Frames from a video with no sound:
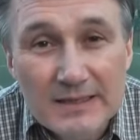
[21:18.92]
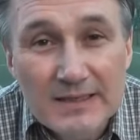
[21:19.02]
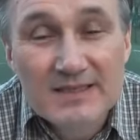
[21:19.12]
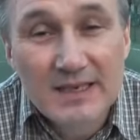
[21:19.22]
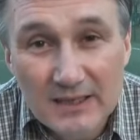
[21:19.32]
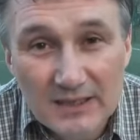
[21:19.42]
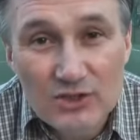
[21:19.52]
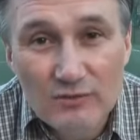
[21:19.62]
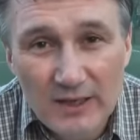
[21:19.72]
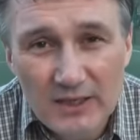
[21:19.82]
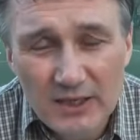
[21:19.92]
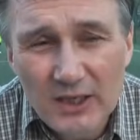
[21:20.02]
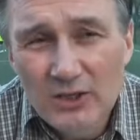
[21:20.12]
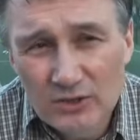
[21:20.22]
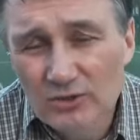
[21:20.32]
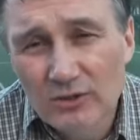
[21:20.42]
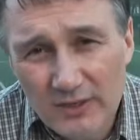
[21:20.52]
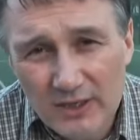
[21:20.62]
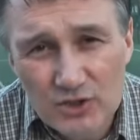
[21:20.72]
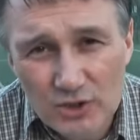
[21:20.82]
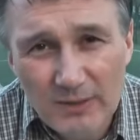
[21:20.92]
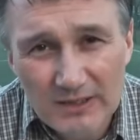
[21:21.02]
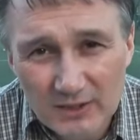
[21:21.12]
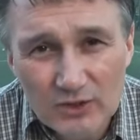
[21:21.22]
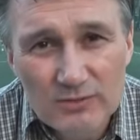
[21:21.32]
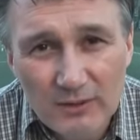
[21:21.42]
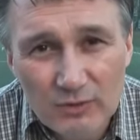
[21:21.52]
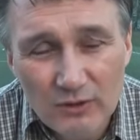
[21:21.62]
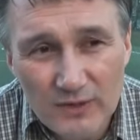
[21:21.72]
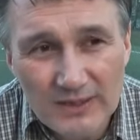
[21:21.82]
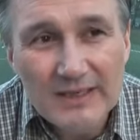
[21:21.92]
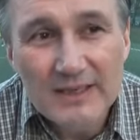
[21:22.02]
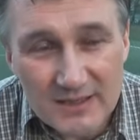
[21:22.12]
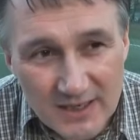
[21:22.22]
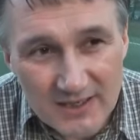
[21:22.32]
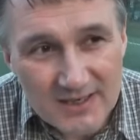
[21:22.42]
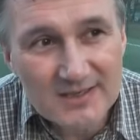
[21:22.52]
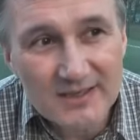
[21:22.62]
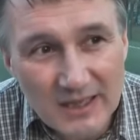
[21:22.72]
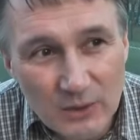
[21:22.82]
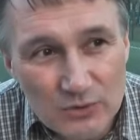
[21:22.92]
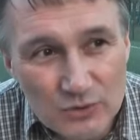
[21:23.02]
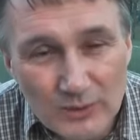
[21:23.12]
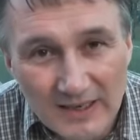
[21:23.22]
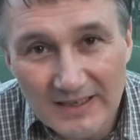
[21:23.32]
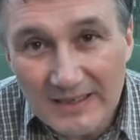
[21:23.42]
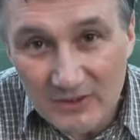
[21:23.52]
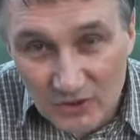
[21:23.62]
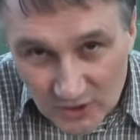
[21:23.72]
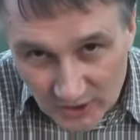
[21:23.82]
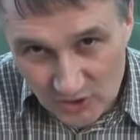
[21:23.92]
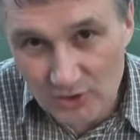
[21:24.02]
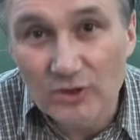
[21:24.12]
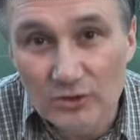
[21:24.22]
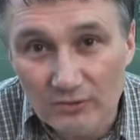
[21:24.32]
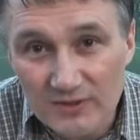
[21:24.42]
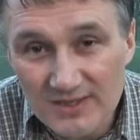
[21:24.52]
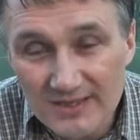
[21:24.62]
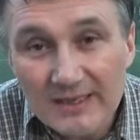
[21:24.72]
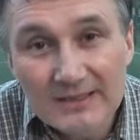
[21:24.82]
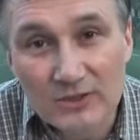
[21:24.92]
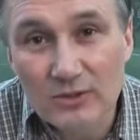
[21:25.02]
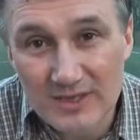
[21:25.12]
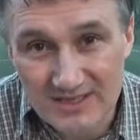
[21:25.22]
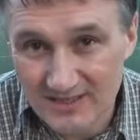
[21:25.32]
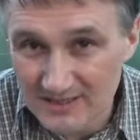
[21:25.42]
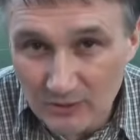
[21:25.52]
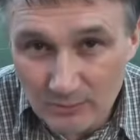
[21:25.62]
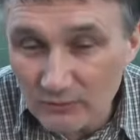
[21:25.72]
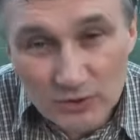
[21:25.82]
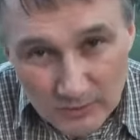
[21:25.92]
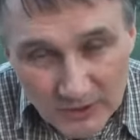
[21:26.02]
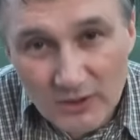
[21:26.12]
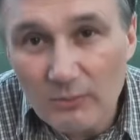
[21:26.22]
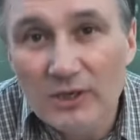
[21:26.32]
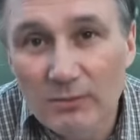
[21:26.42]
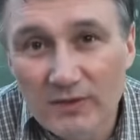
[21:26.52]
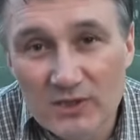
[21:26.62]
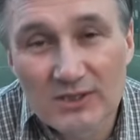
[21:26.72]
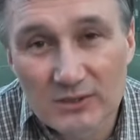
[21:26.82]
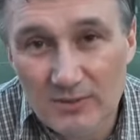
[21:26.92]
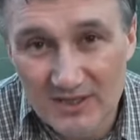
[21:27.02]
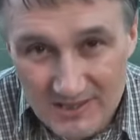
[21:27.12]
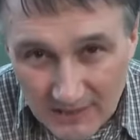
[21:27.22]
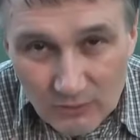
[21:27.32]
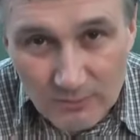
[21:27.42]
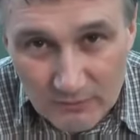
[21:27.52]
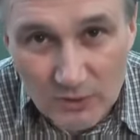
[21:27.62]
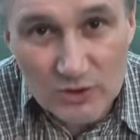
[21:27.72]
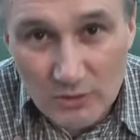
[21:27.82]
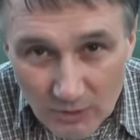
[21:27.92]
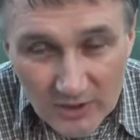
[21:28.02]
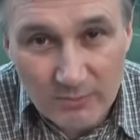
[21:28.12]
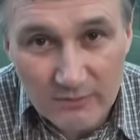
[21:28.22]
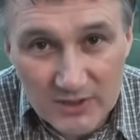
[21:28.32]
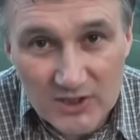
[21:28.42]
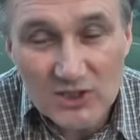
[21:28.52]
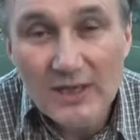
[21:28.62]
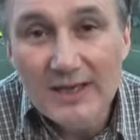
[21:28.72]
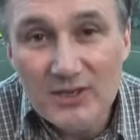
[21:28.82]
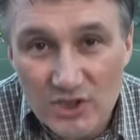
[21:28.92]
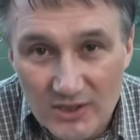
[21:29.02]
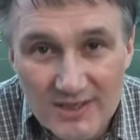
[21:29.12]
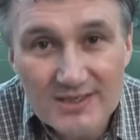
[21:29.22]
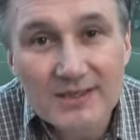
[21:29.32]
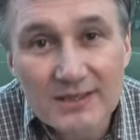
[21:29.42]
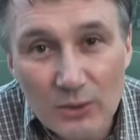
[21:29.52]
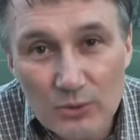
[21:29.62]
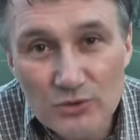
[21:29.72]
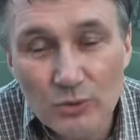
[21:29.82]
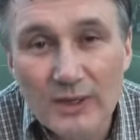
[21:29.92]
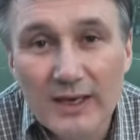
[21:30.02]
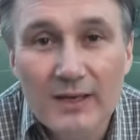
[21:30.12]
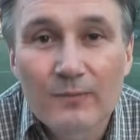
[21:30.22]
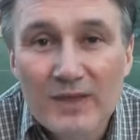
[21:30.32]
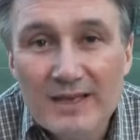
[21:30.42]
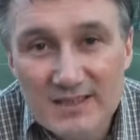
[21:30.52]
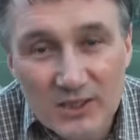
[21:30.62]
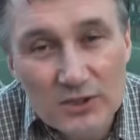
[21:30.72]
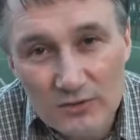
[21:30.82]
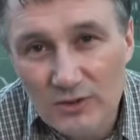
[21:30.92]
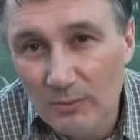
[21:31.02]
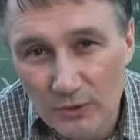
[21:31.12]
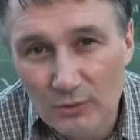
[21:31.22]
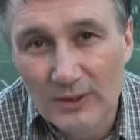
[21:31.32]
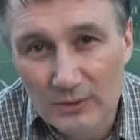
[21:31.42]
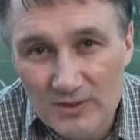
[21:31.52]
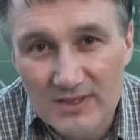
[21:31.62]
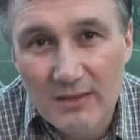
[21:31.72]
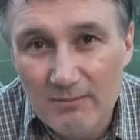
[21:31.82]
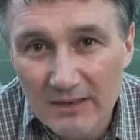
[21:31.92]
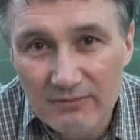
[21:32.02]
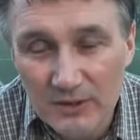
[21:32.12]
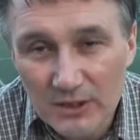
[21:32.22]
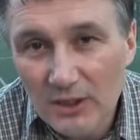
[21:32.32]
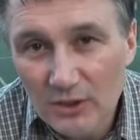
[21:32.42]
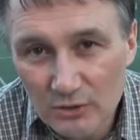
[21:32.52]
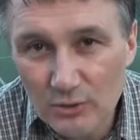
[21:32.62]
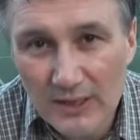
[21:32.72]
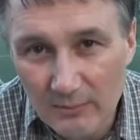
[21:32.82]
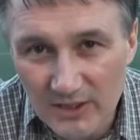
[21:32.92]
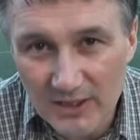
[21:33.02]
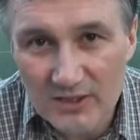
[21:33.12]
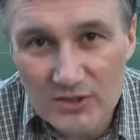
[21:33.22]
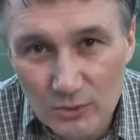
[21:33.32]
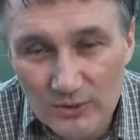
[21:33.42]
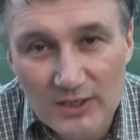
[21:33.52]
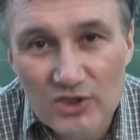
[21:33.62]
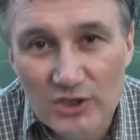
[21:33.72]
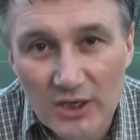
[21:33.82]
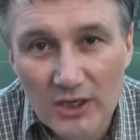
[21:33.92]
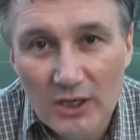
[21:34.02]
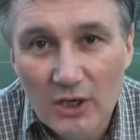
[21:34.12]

e, zaangażowanie, to kto wie, czy pan Jarosław Gowin nie jest na usługach tych środowisk, natomiast z całą pewnością tego nie mogę powiedzieć, natomiast z całą pewnością mogę powiedzieć, że jest na usługach sędziowsko-prokuratorskiej mafii, która mnie skutecznie